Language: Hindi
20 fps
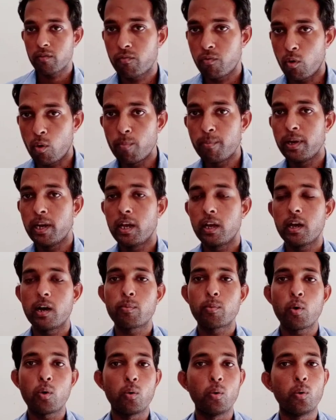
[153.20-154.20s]
एक फॉर्म मिलेगा
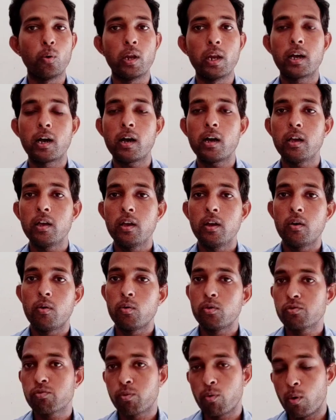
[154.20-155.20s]
आपको गूगल का
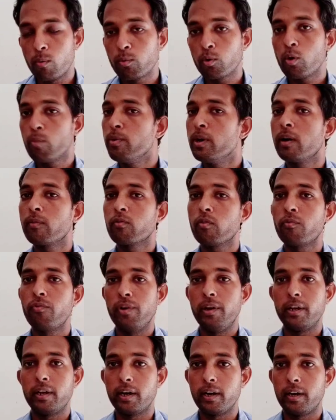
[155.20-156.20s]
उस फॉर्म को भी आपको
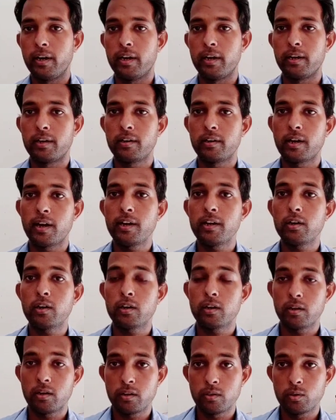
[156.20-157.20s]
फिल करना है
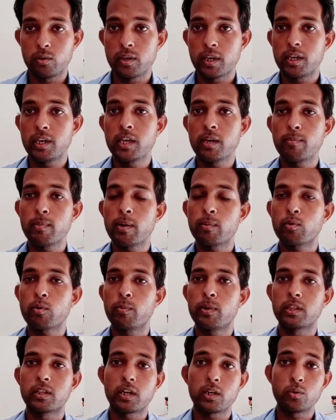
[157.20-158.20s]
राइट देखिए मैं
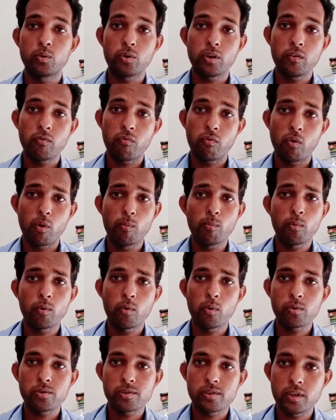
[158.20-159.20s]
आपको बता दूं कि फॉर्म
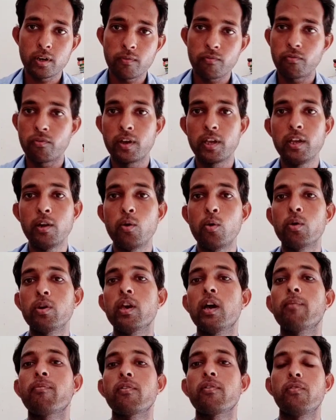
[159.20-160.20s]
को सिर्फ वही लोग
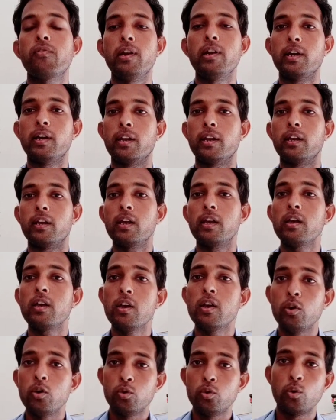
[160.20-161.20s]
यहाँ पर फिल करेंगे
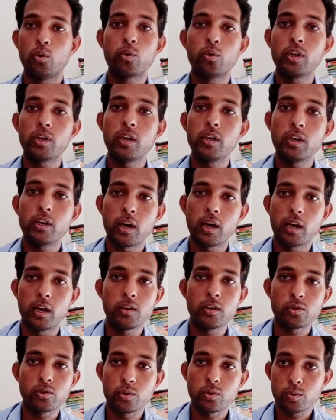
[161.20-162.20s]
जो कि
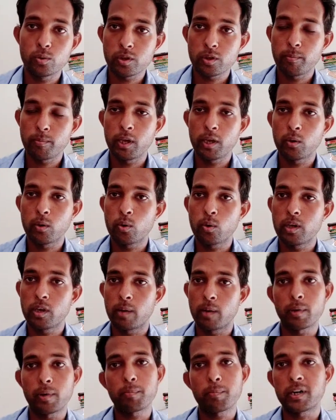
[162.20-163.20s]
इस क्वेश्चन बैंक को
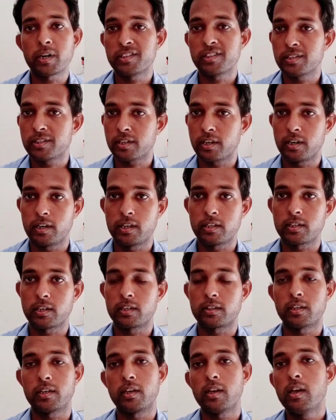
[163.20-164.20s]
यहाँ पर परचेज़ करना
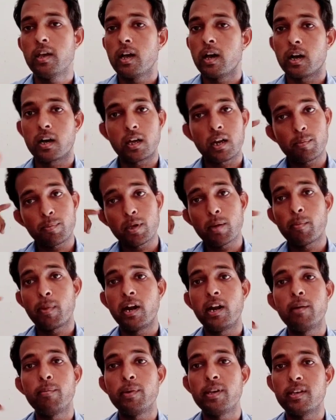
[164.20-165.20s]
चाहते हैं अगर आपके
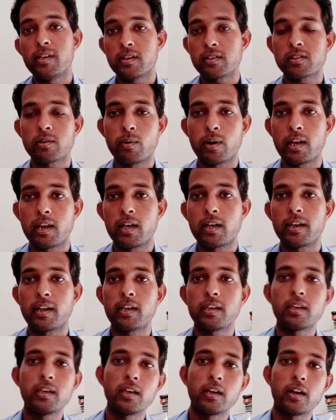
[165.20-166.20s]
माइंड में ये सवाल आ
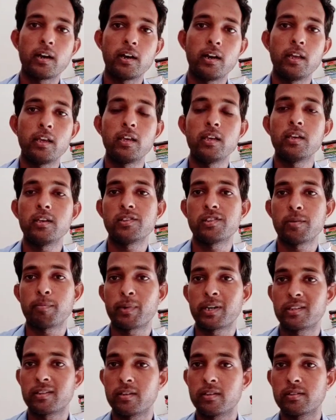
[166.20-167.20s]
रहा है कि यार नहीं इसे
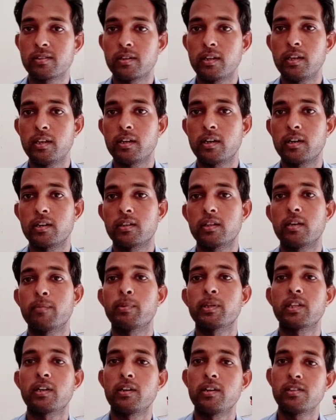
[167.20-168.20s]
परचेज़ नहीं करते
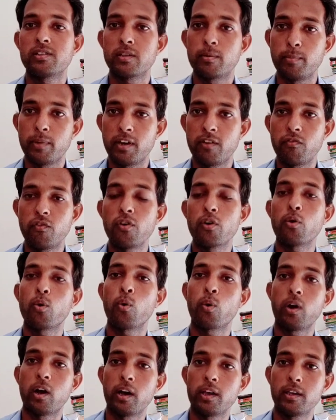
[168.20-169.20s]
पता नहीं इससे बेनिफिट
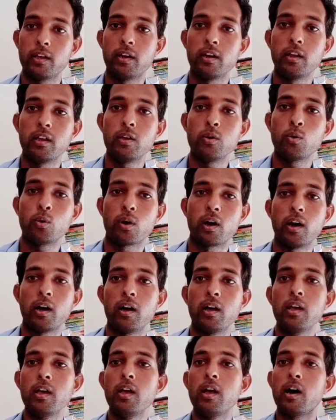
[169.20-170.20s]
होगा या नहीं
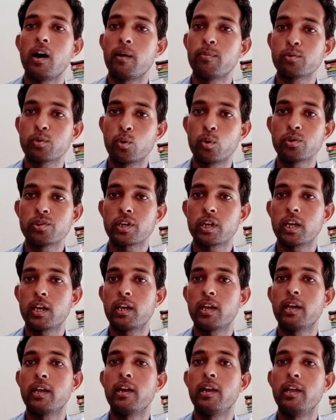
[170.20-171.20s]
होगा आप सोच
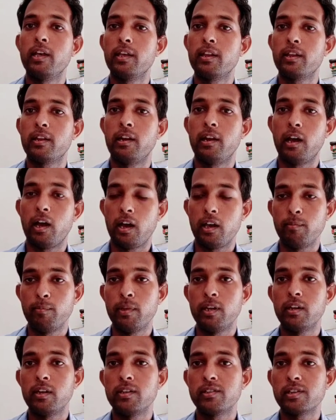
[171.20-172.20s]
रहे हैं ले आई
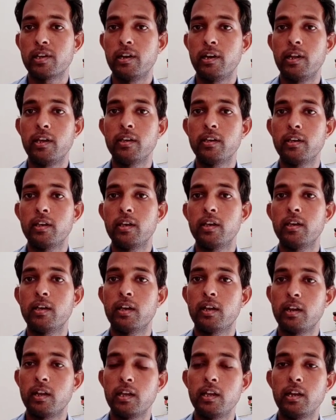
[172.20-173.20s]
I मीन mean, इसे लेंगे
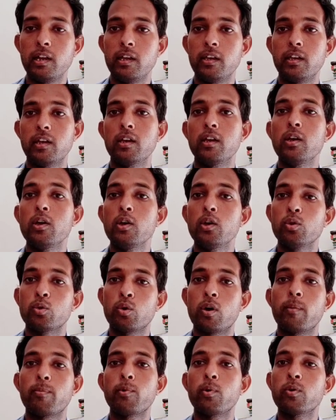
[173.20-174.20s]
या नहीं लेंगे
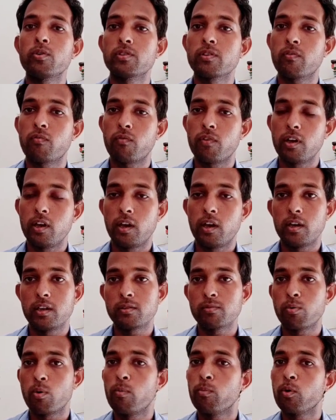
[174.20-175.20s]
तो आप लोग इसे
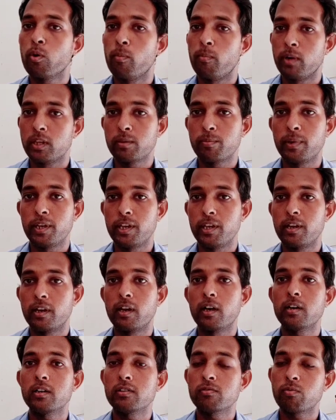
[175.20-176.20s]
इस फॉर्म को मत
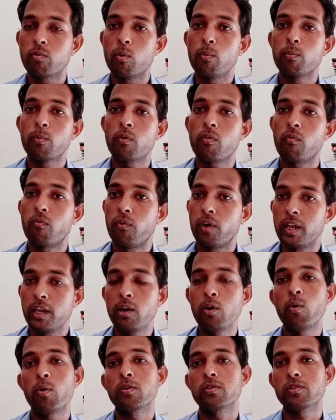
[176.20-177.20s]
भरिएगा इस फॉर्म को
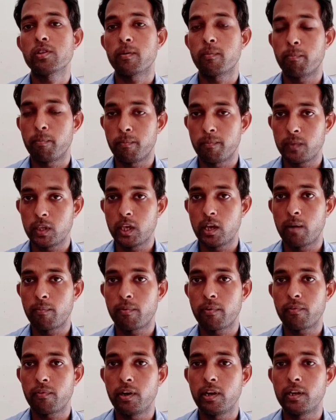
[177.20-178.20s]
वही लोग सिर्फ यहाँ
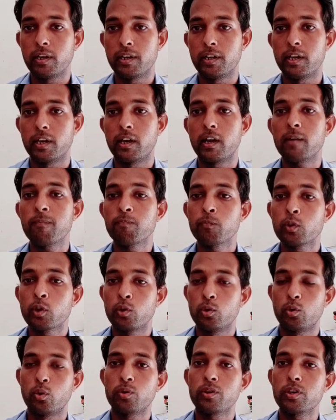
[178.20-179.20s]
पर फिल करिएगा
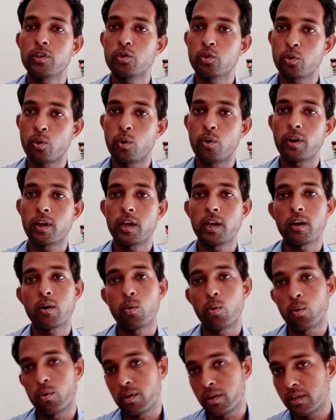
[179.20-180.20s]
जो कि श्योर है
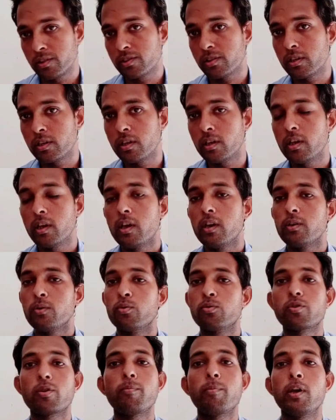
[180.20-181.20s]
और इस
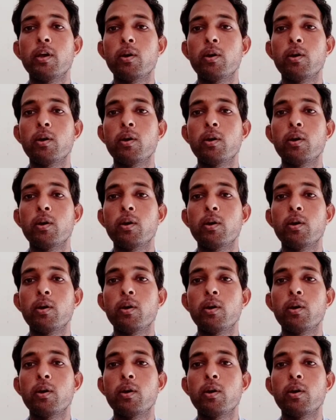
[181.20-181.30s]
क्वेश्चन